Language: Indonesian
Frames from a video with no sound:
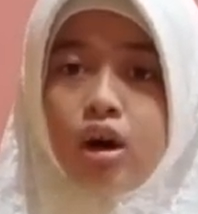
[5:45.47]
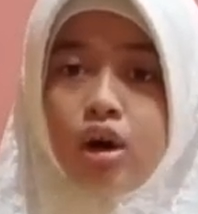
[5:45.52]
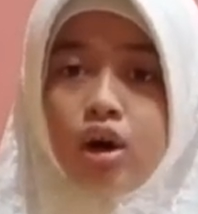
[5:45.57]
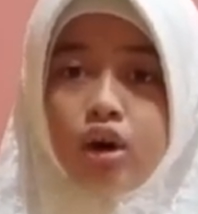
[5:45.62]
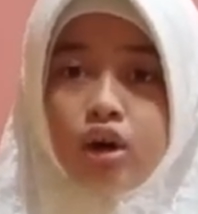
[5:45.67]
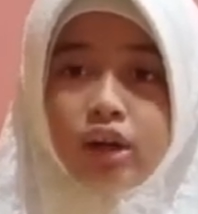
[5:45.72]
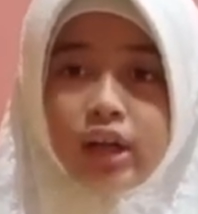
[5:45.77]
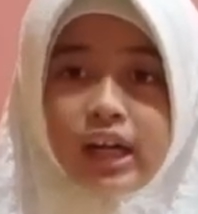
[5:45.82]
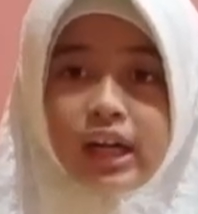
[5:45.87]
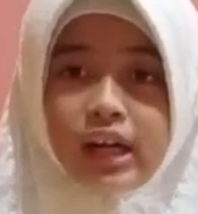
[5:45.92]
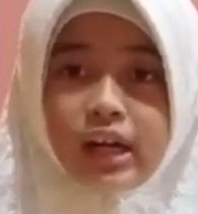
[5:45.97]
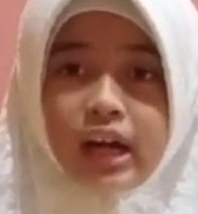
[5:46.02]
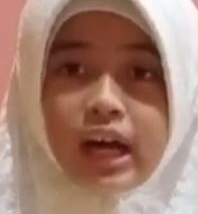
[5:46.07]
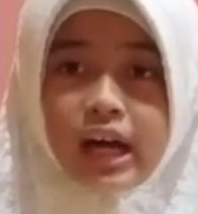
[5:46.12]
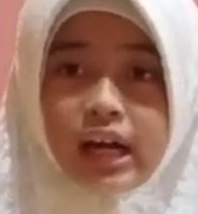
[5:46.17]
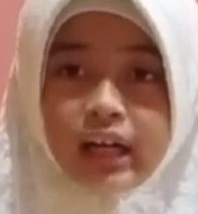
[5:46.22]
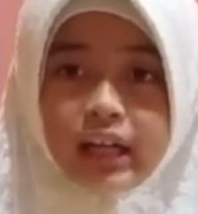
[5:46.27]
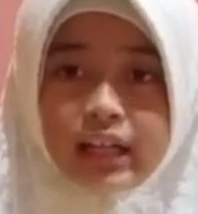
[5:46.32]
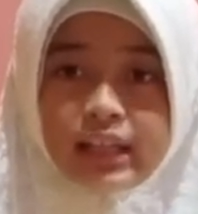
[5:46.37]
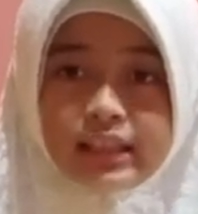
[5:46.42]
orang
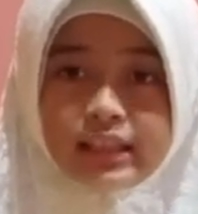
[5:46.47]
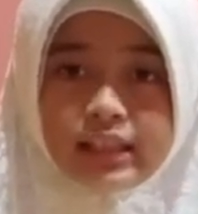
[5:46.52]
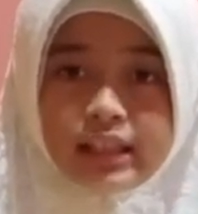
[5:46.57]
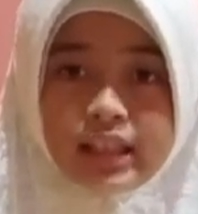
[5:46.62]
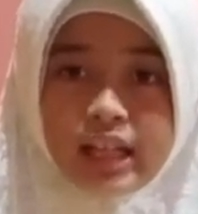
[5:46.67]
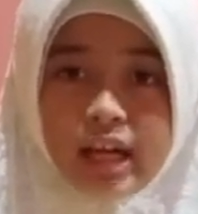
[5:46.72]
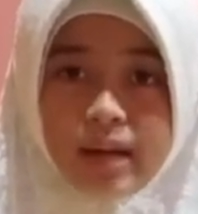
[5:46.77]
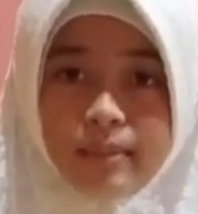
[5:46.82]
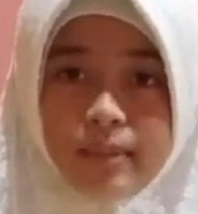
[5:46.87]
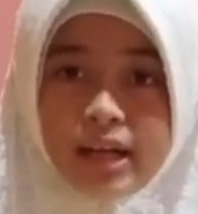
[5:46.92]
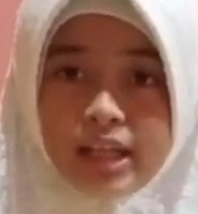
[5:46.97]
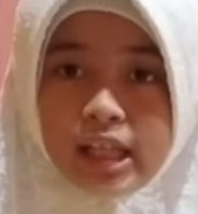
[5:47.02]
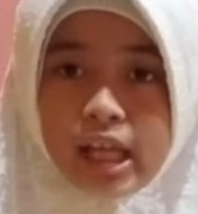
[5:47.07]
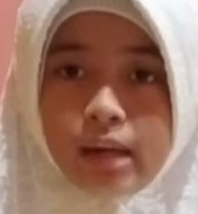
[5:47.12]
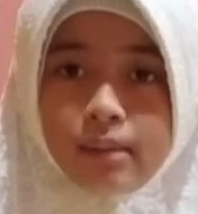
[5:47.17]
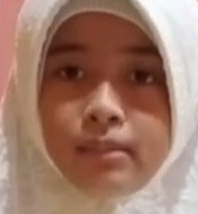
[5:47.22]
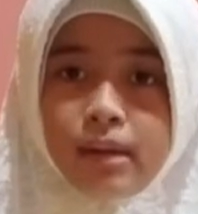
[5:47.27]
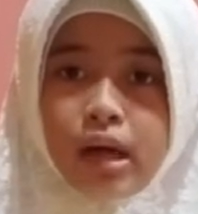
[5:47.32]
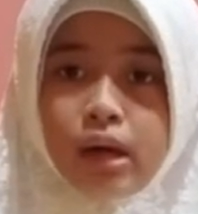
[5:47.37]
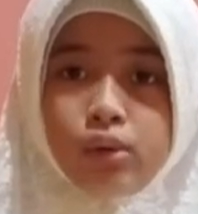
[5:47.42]
akan tidak
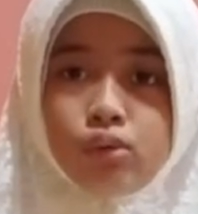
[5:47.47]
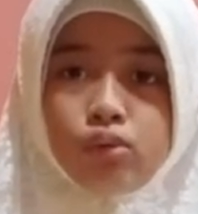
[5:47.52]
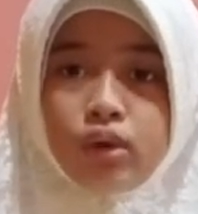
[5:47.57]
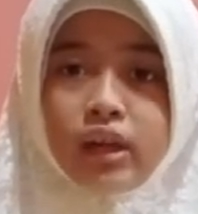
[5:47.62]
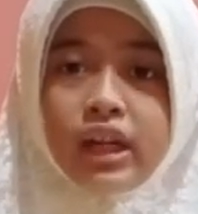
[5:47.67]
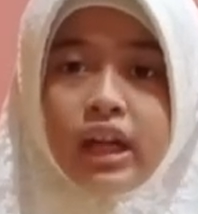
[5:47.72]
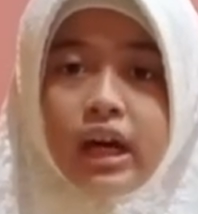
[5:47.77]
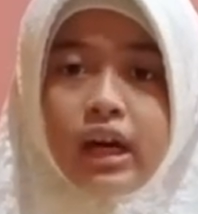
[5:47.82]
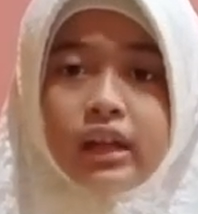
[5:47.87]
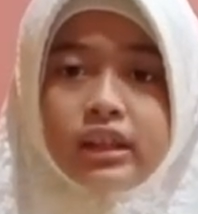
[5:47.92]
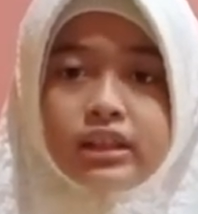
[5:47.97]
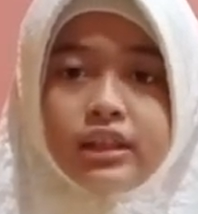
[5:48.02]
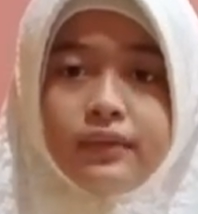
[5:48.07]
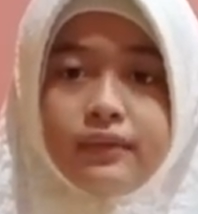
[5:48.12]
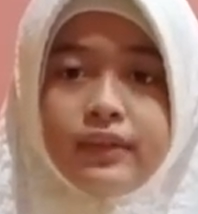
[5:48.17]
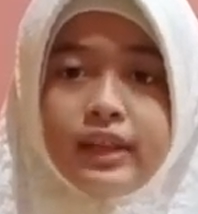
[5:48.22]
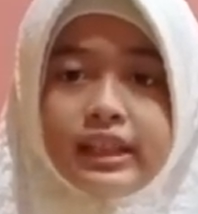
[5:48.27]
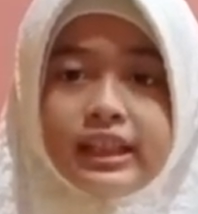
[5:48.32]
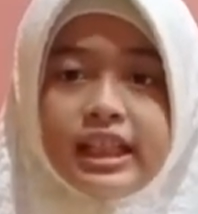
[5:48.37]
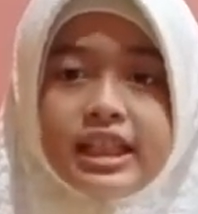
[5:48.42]
banyak melakukan
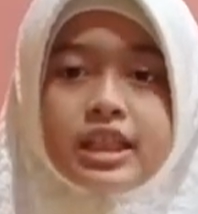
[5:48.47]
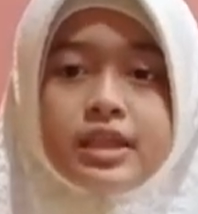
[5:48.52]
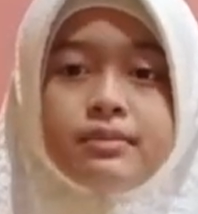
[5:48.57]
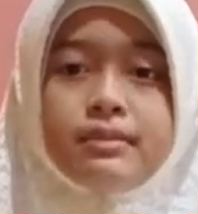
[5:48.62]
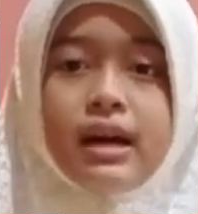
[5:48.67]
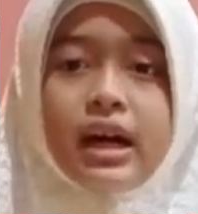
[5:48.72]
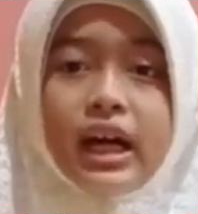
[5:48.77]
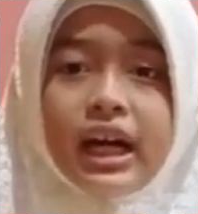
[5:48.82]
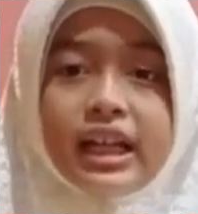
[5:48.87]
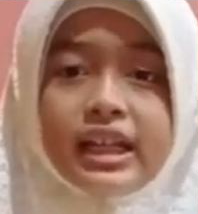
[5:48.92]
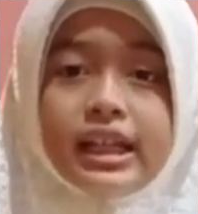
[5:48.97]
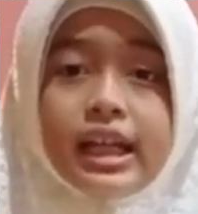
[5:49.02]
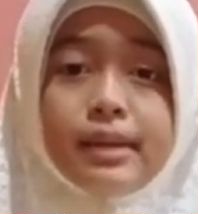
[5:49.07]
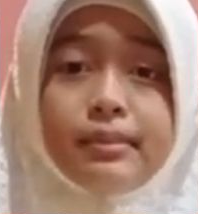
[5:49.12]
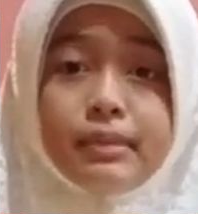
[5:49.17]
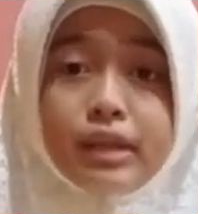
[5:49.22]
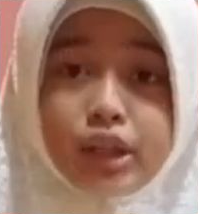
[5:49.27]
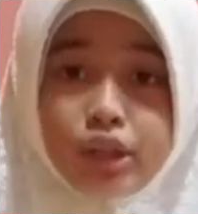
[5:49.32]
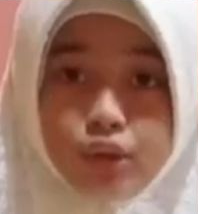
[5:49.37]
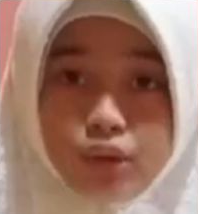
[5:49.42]
aktivitas makan
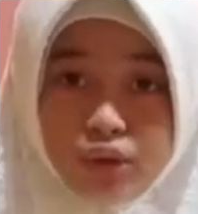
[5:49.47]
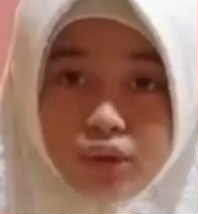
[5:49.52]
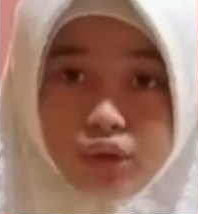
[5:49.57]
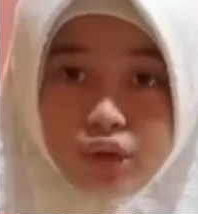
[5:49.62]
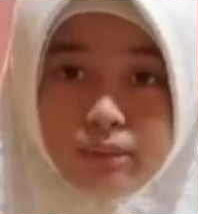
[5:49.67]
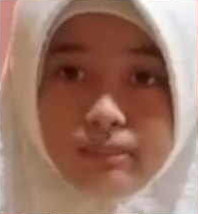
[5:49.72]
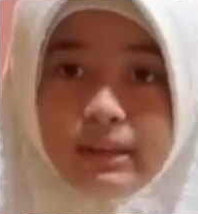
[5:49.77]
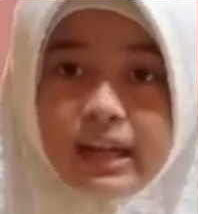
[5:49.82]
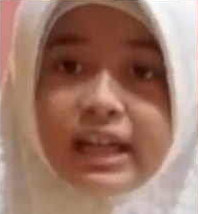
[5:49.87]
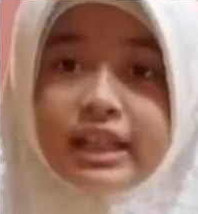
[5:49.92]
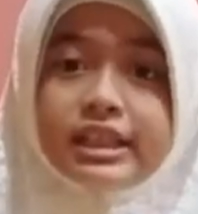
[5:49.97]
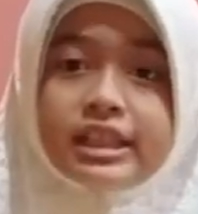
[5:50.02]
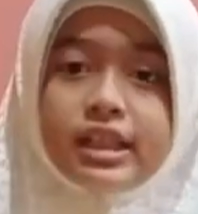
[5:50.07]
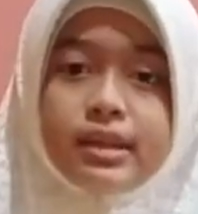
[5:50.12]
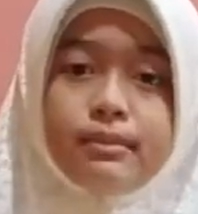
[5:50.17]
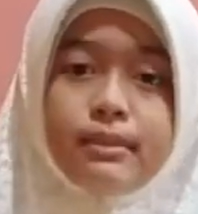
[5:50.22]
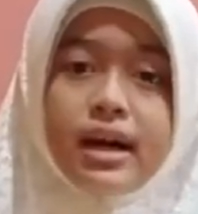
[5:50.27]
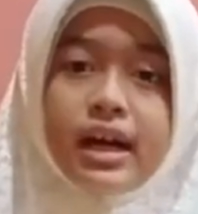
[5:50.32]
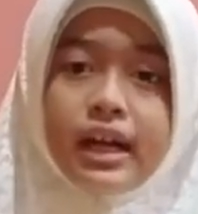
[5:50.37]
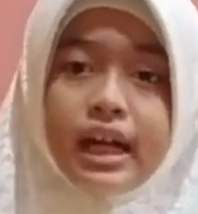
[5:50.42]
dan minum
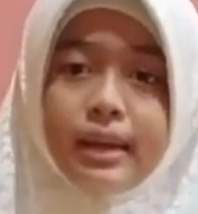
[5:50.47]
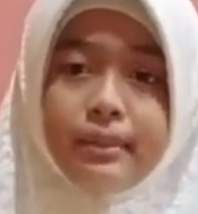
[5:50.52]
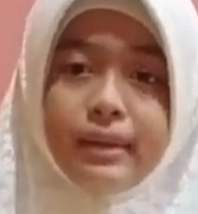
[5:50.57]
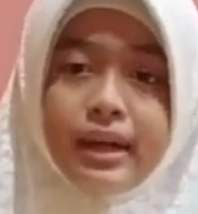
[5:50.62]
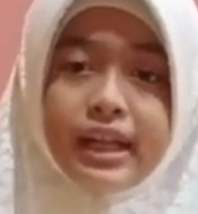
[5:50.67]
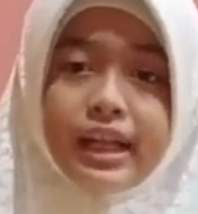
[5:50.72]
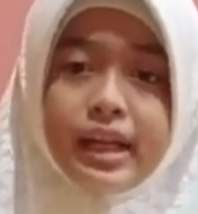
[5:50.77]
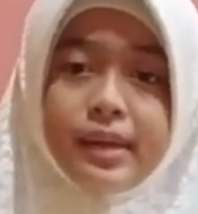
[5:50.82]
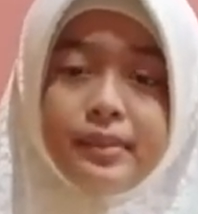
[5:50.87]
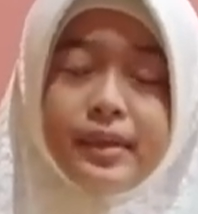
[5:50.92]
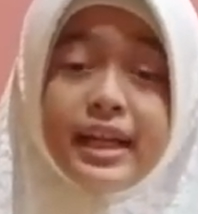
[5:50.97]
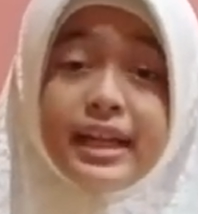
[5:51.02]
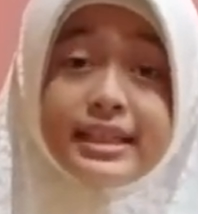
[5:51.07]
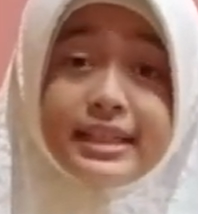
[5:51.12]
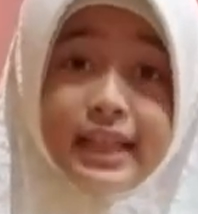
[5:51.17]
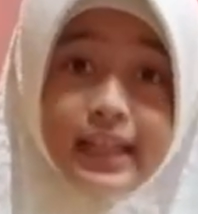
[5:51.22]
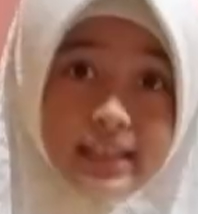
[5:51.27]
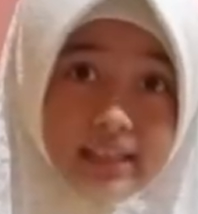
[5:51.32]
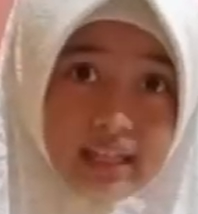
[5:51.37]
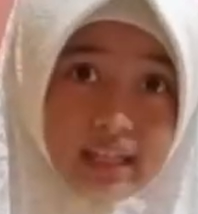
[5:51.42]
sebagaimana
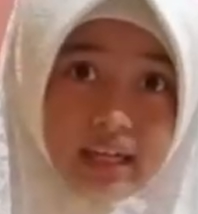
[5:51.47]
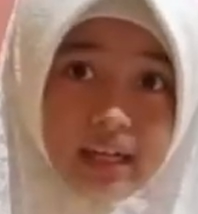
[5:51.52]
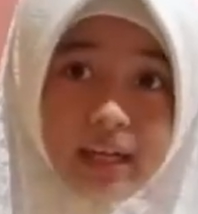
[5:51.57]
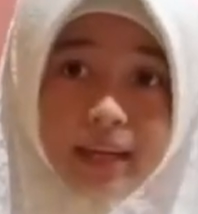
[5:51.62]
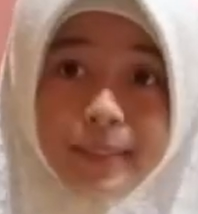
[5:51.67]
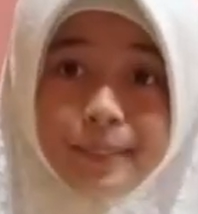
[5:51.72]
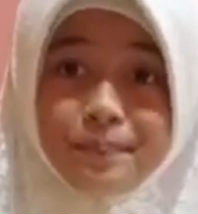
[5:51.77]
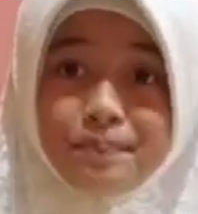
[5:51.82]
biasanya.